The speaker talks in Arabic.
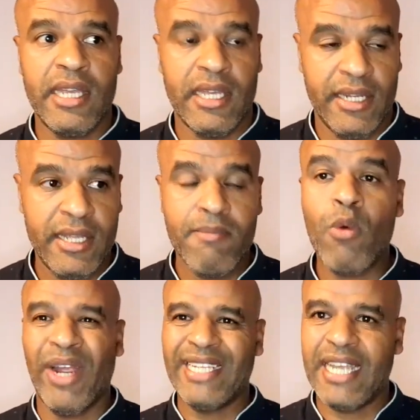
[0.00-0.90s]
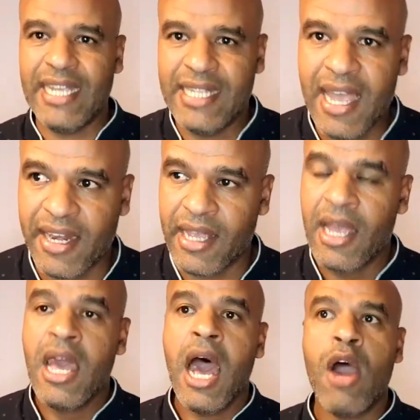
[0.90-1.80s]
يعني موعد اداري
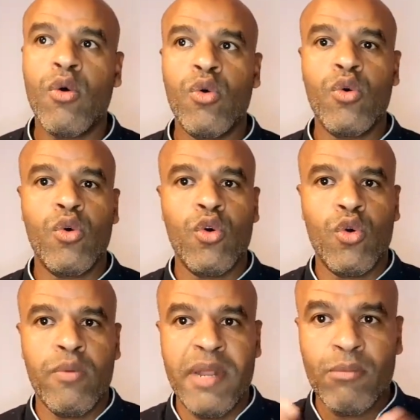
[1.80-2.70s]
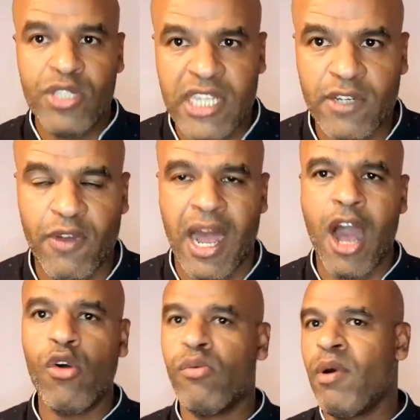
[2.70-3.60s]
او بالمستشفى
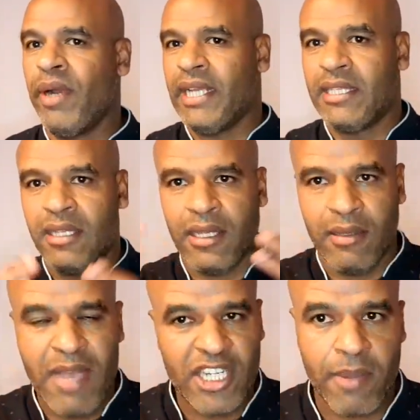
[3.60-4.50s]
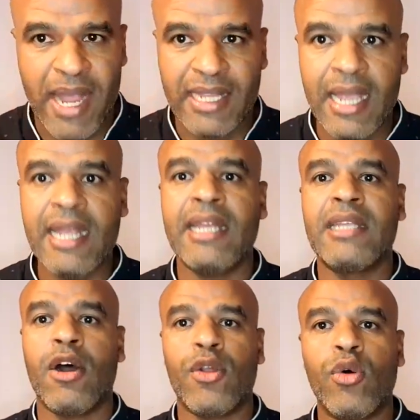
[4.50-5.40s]
او موعد ما شابه ذلك
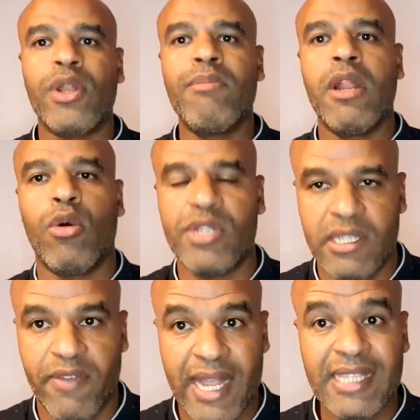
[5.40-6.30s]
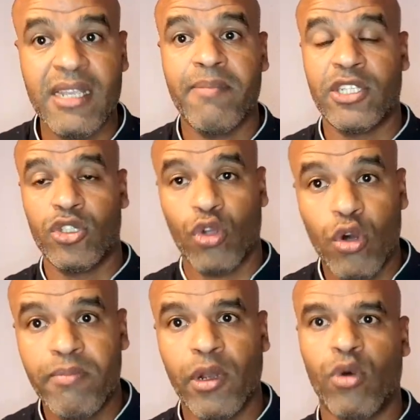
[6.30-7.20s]
ضروري من الخوسيفيكاندي باش
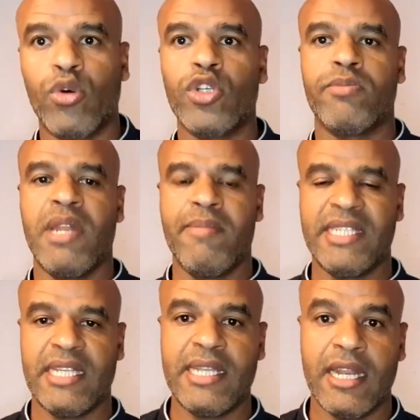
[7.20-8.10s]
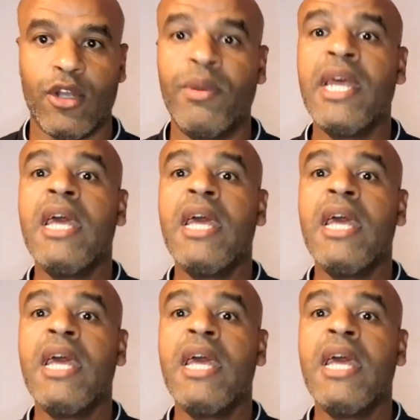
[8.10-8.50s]
تقوم بالخروج من المنزل ديالكم